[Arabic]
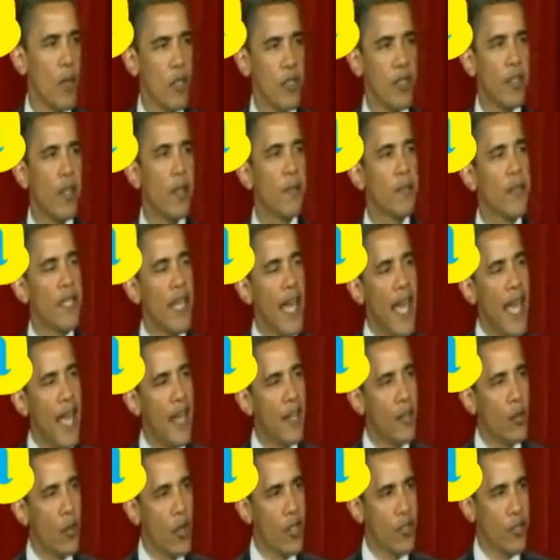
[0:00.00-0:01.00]
كلشي
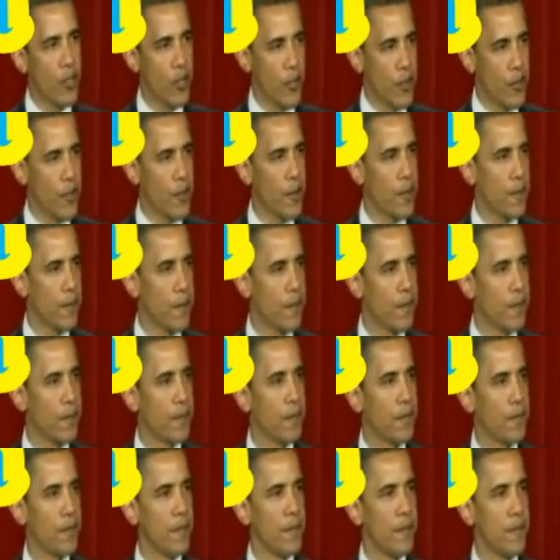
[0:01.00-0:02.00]
داي صفرح كلشي داي
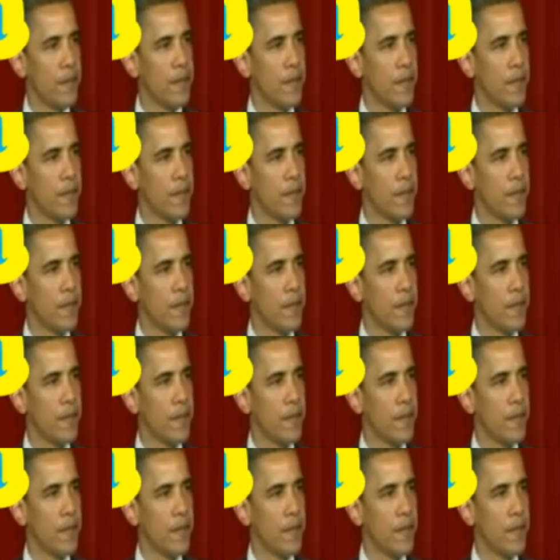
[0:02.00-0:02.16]
سا